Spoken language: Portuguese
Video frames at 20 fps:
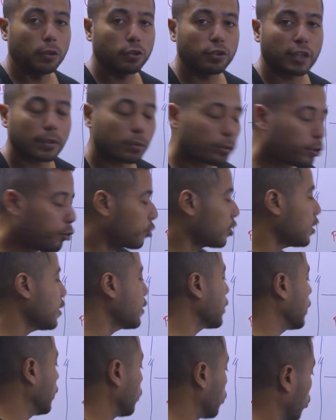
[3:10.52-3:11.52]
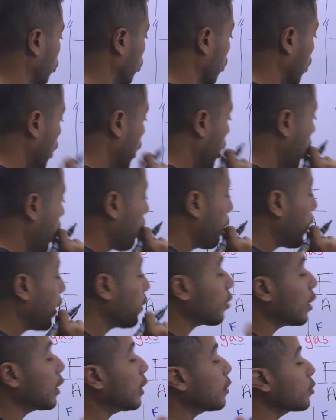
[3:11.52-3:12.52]
já nos diz isso.
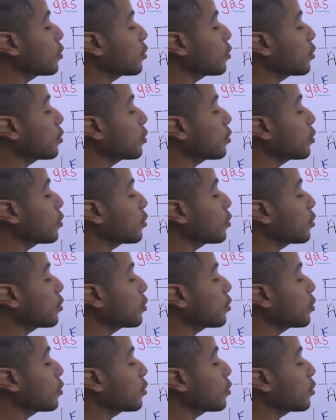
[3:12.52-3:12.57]
Mas olha